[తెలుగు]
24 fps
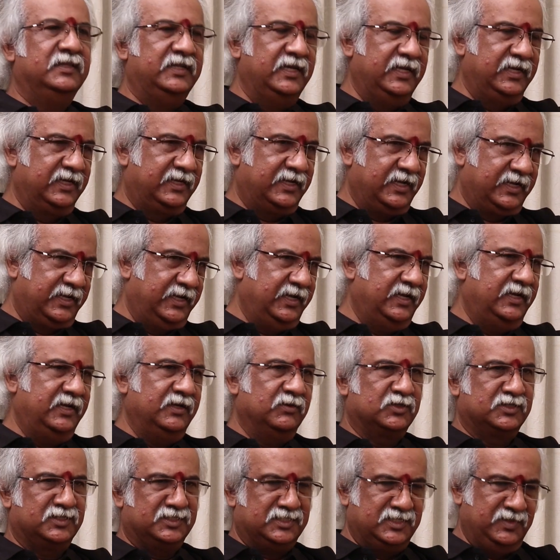దీనికి అగైన్
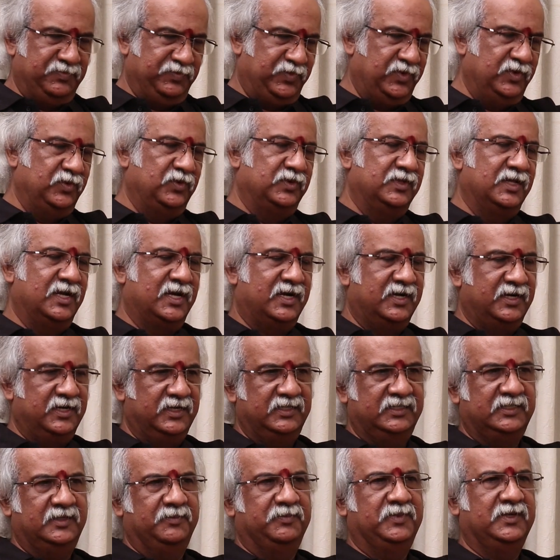ఒక సింపుల్ ఉదాహరణ
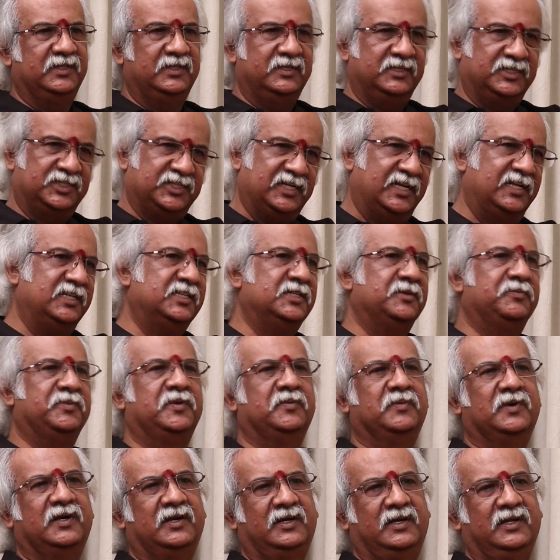అని చెప్పేది శైలి
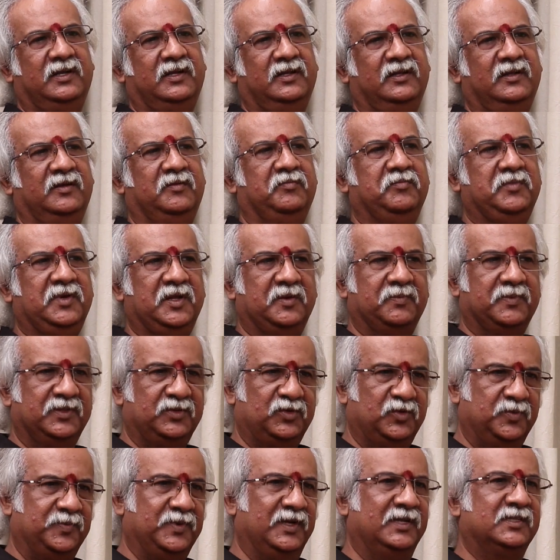చెప్పిన మాటే మీరు
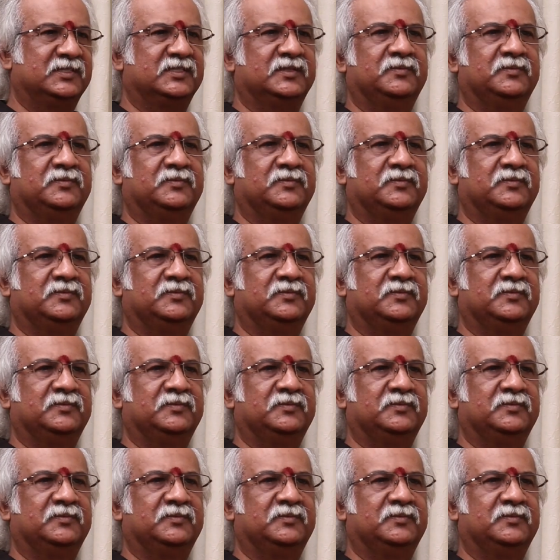పది రూపాయలు